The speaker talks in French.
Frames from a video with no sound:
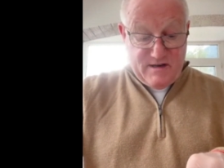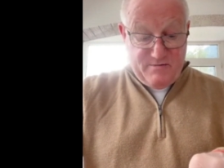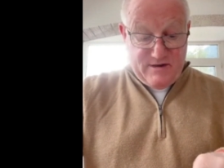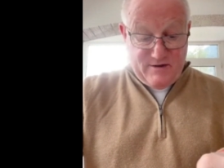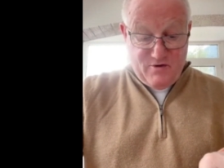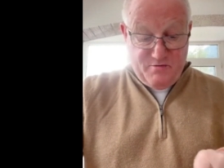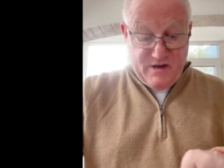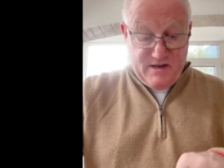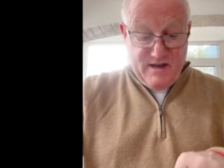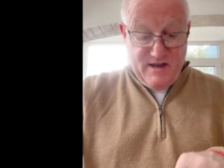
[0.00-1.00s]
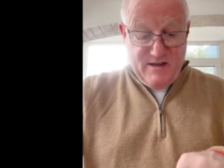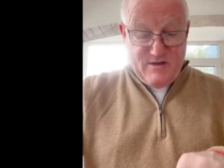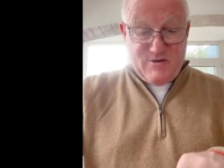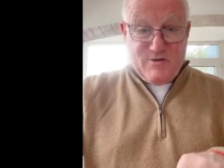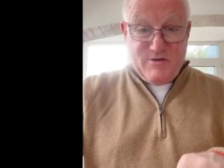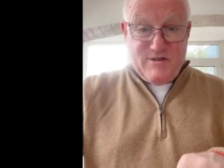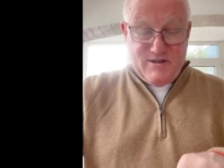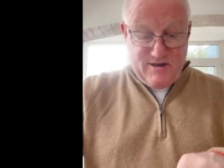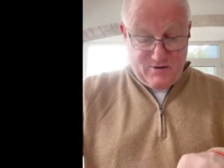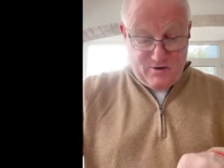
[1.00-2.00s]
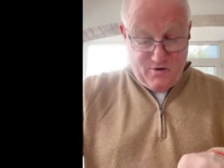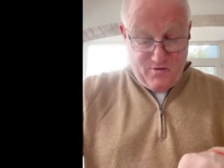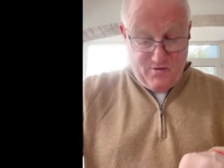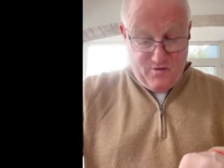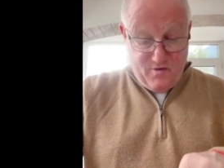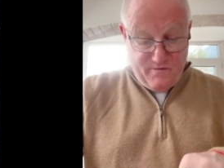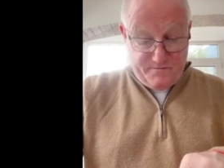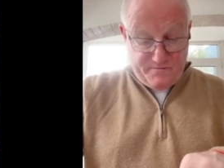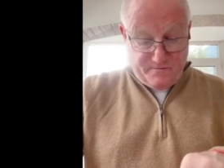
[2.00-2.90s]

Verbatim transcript: habitants du pays, ceux d'entre vous,